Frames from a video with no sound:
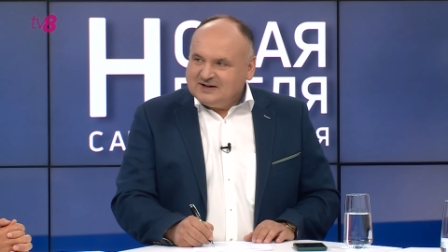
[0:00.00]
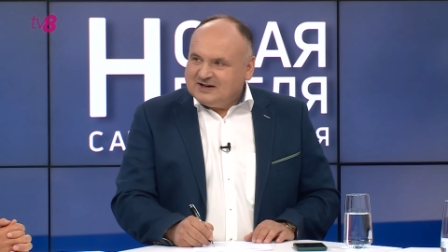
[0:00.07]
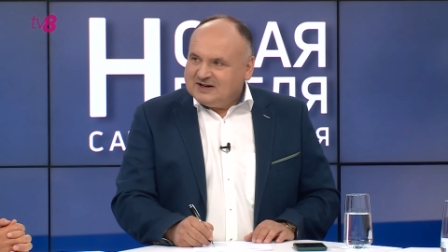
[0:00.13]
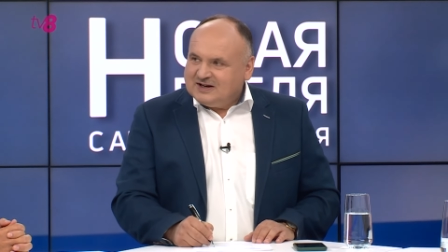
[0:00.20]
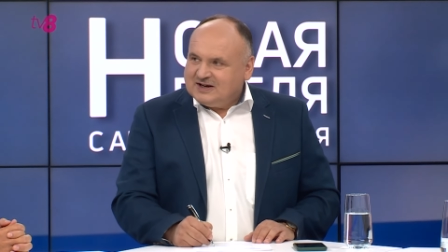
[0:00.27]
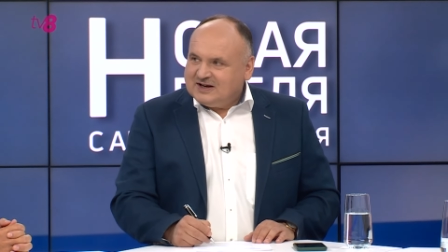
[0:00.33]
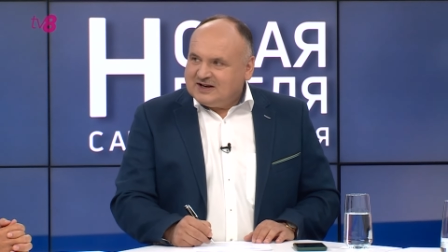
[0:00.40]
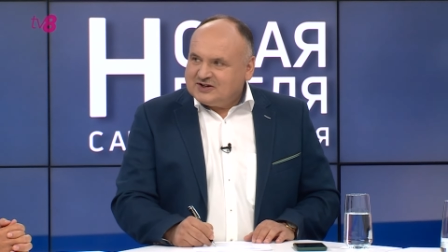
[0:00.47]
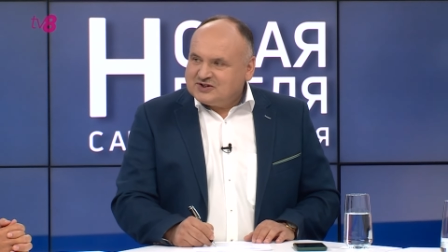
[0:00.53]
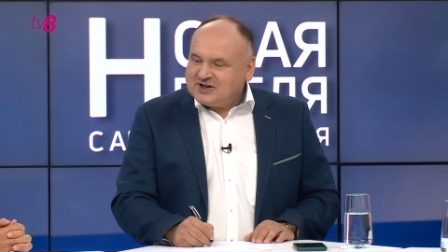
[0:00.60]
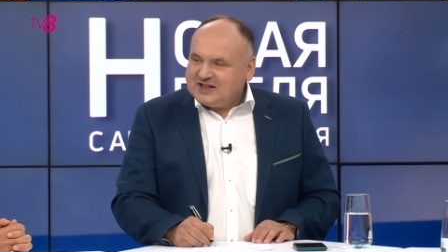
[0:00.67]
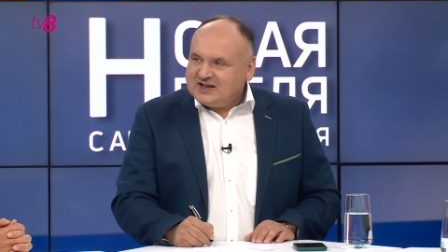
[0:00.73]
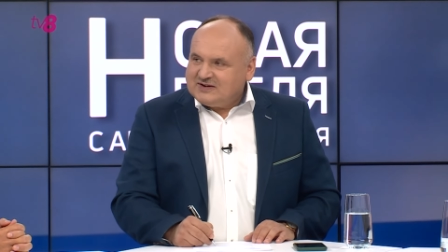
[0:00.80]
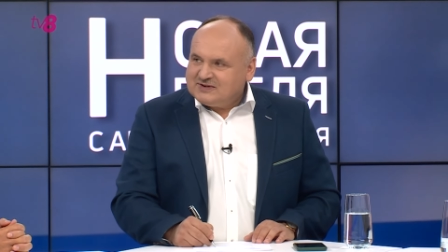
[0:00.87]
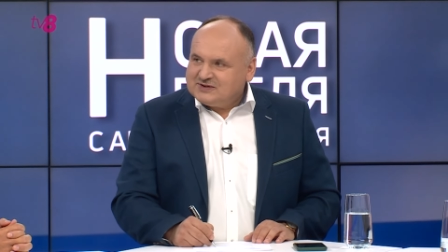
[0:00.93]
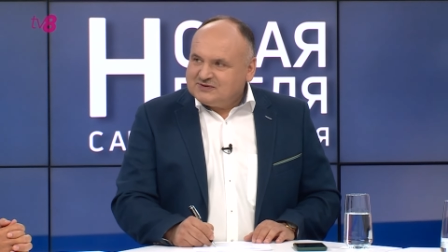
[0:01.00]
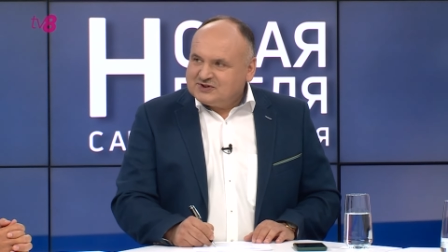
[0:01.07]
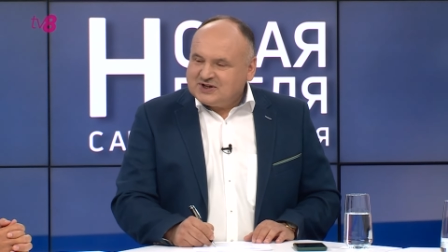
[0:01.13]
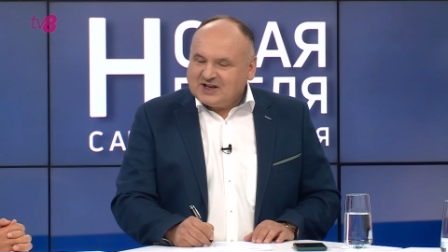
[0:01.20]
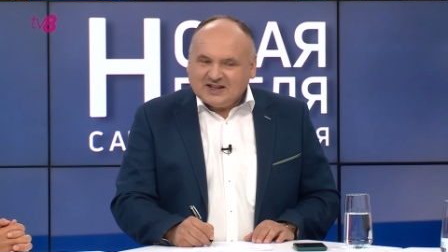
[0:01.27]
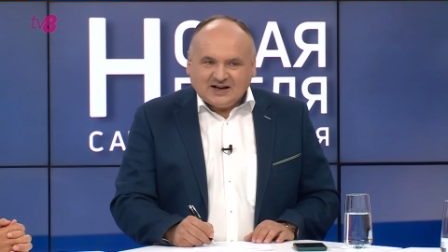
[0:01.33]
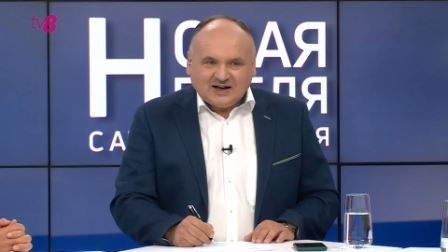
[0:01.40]
э, решение о
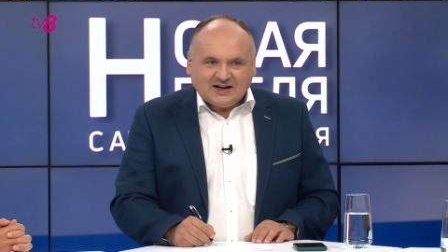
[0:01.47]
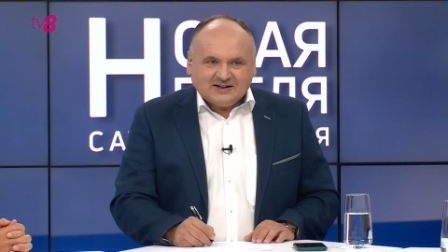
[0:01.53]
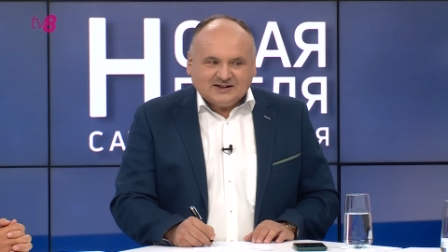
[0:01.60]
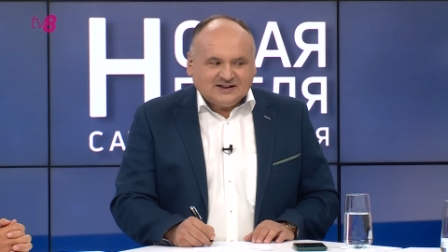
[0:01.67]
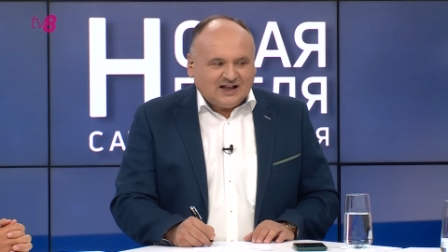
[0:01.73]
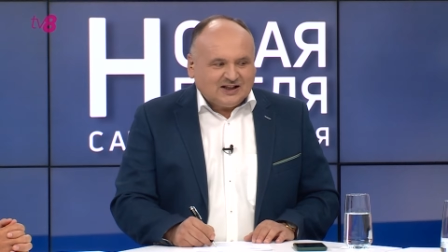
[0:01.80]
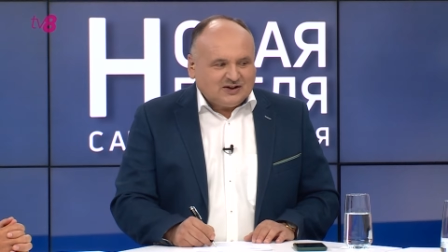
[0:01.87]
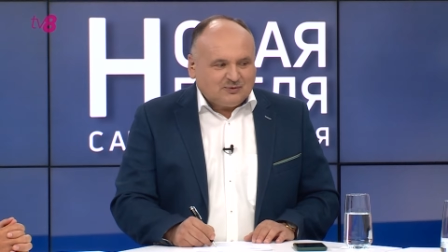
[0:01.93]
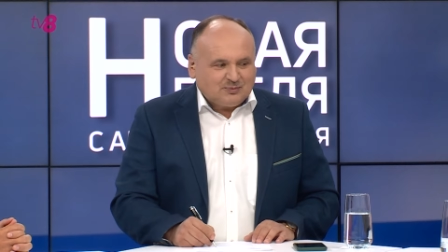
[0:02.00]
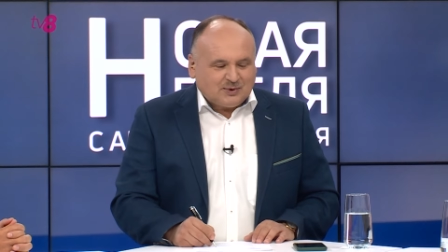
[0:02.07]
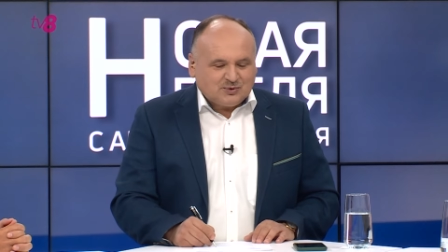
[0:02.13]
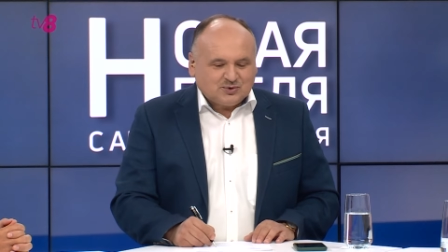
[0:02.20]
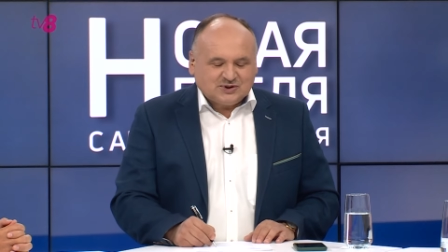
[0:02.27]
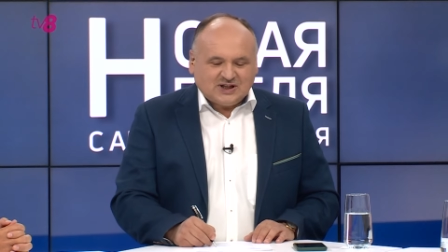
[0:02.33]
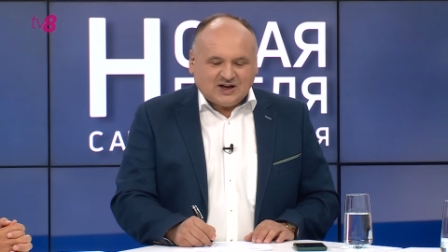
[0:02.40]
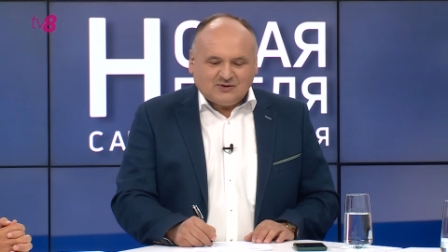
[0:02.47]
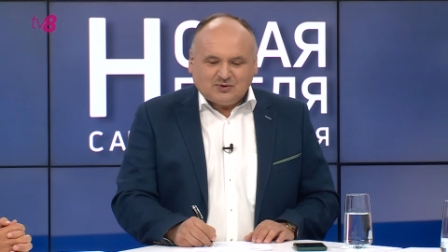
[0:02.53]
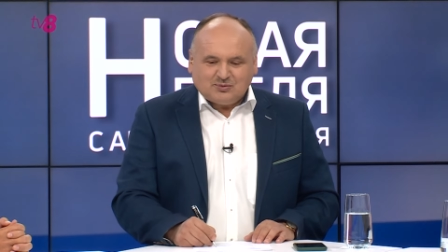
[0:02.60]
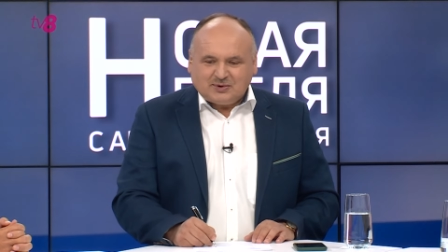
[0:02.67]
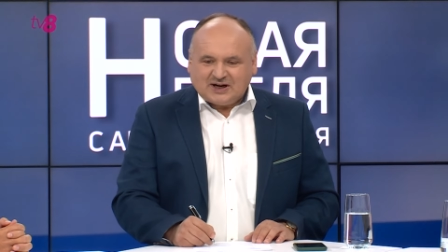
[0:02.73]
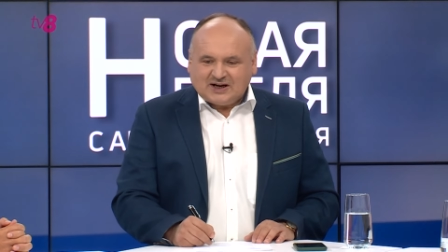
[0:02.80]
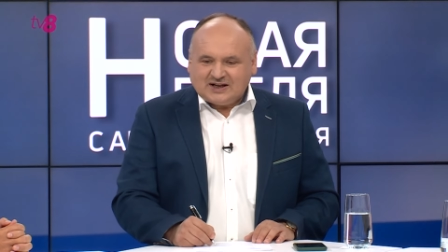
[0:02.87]
выдвижении кандидатов по уставу
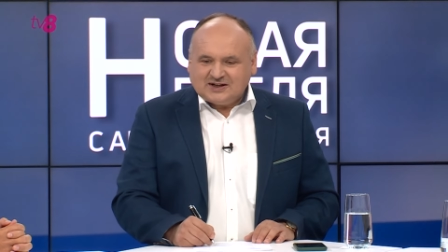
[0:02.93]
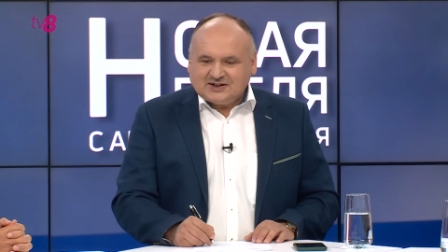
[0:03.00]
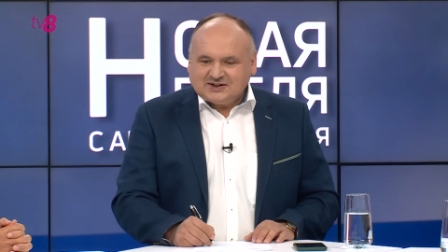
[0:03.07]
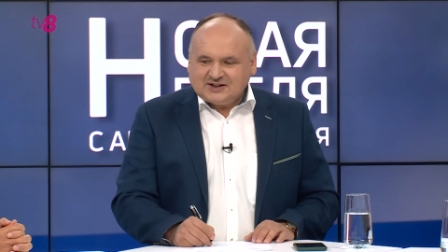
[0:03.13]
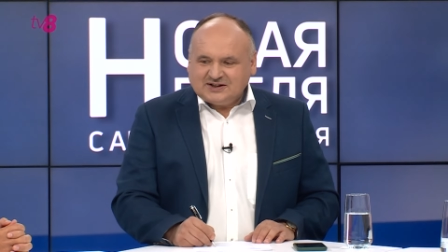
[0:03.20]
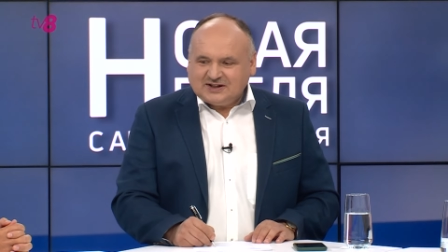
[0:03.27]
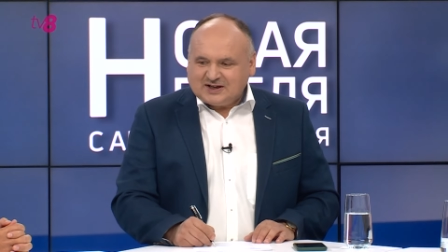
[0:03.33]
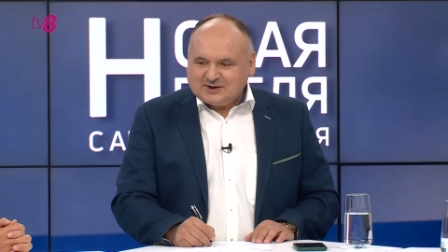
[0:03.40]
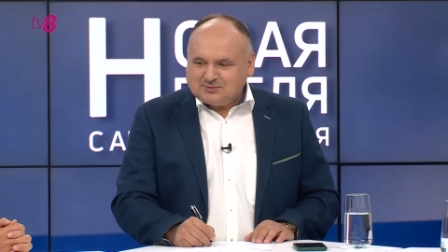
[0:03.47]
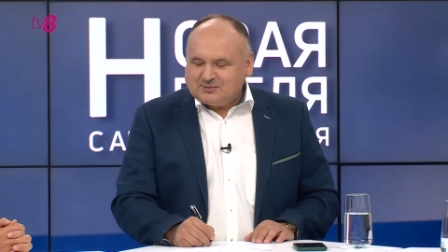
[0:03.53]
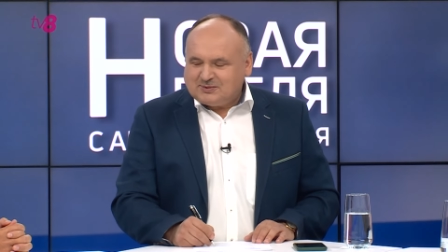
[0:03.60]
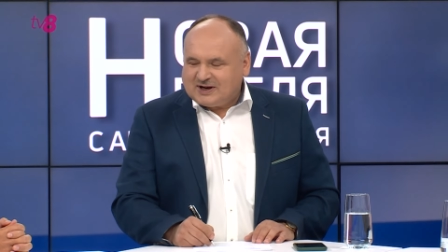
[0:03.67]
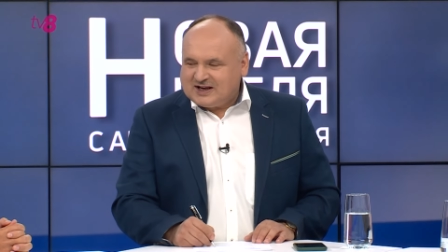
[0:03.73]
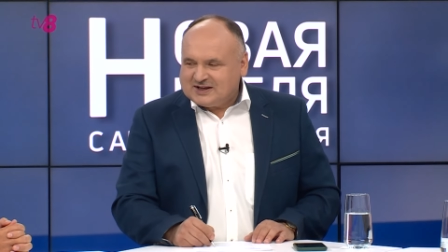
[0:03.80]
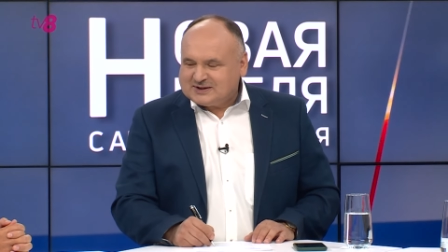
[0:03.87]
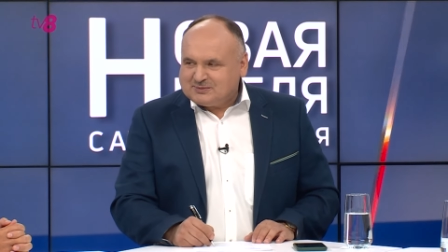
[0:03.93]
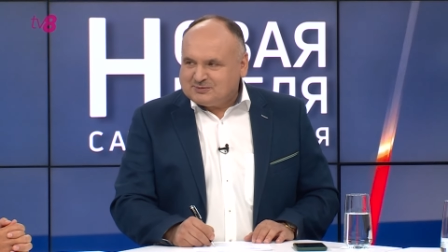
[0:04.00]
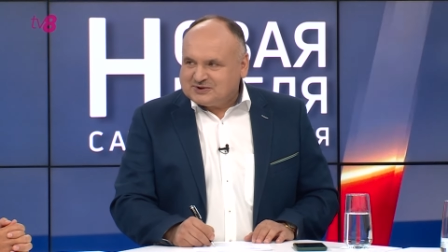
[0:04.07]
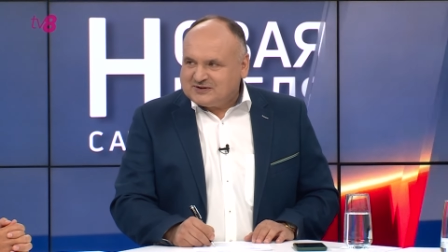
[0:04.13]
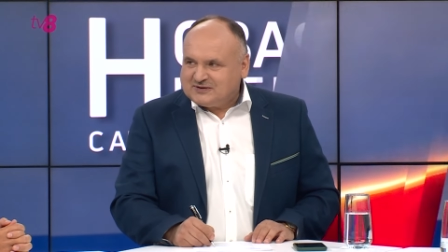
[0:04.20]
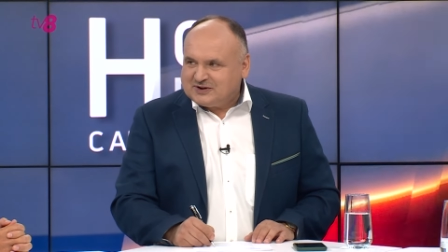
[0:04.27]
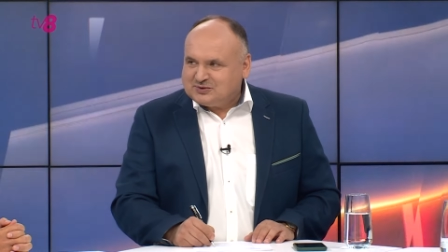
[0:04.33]
принадлежит Республиканскому
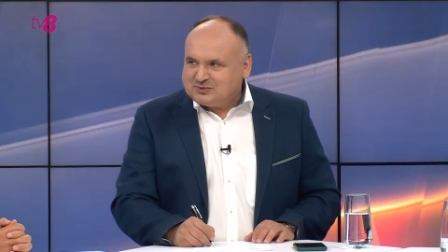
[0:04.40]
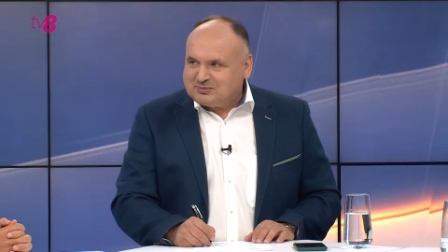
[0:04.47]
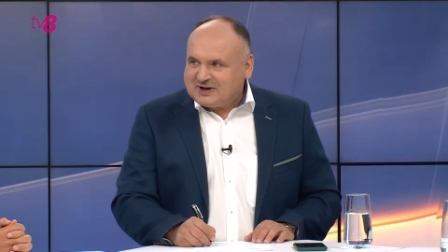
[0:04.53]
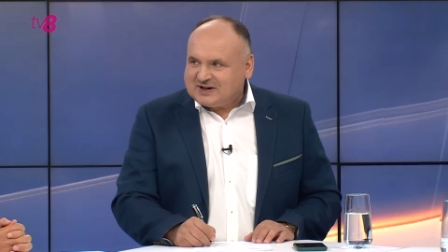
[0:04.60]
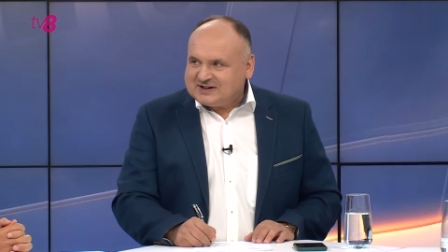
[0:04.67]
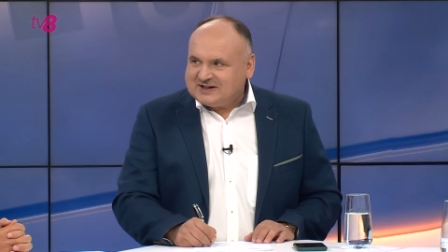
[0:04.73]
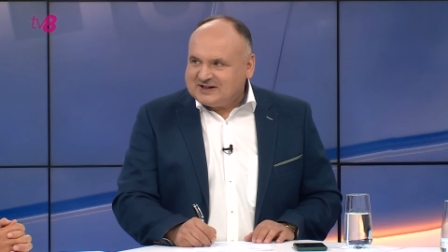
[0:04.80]
совету партии.